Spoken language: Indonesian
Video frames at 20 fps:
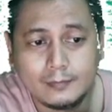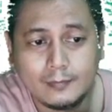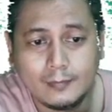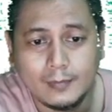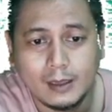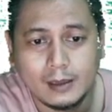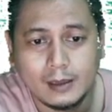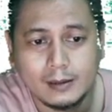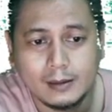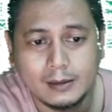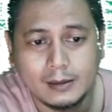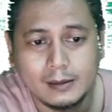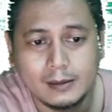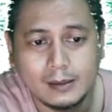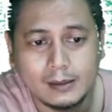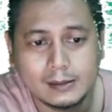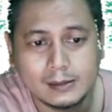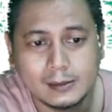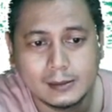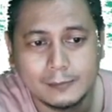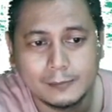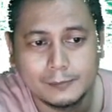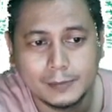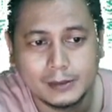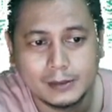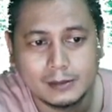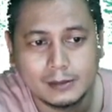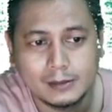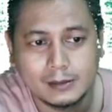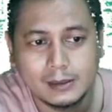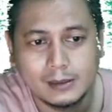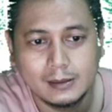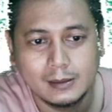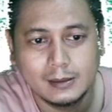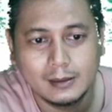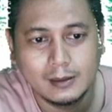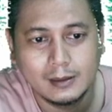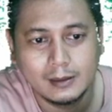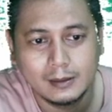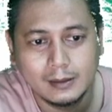agar jangan sampai terjadi
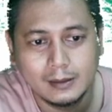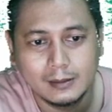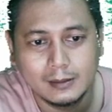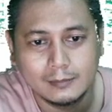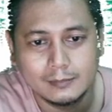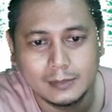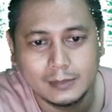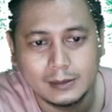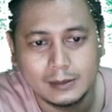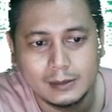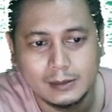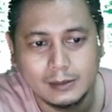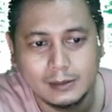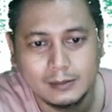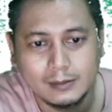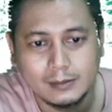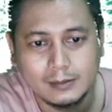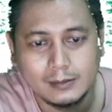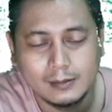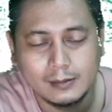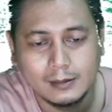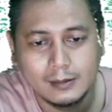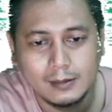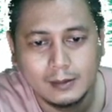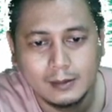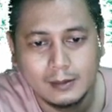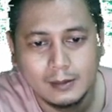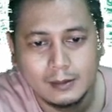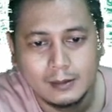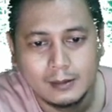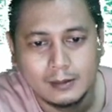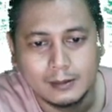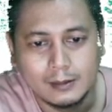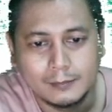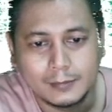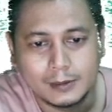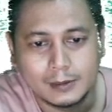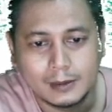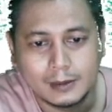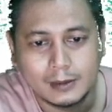lagi yang beli ya
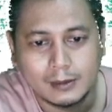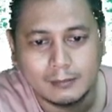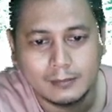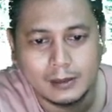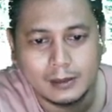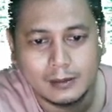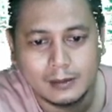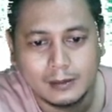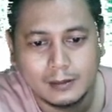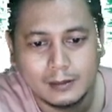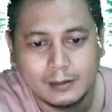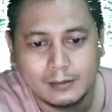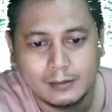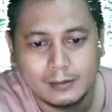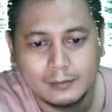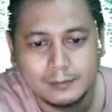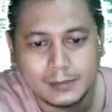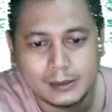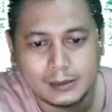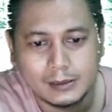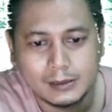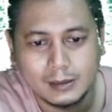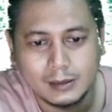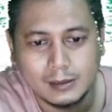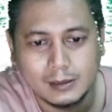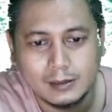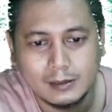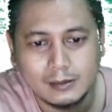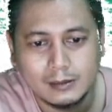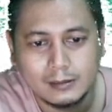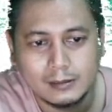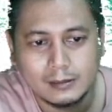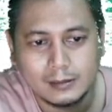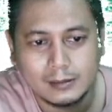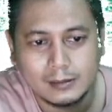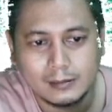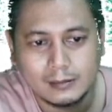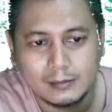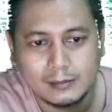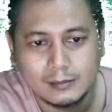pertama pastiin
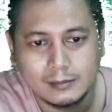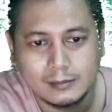kalau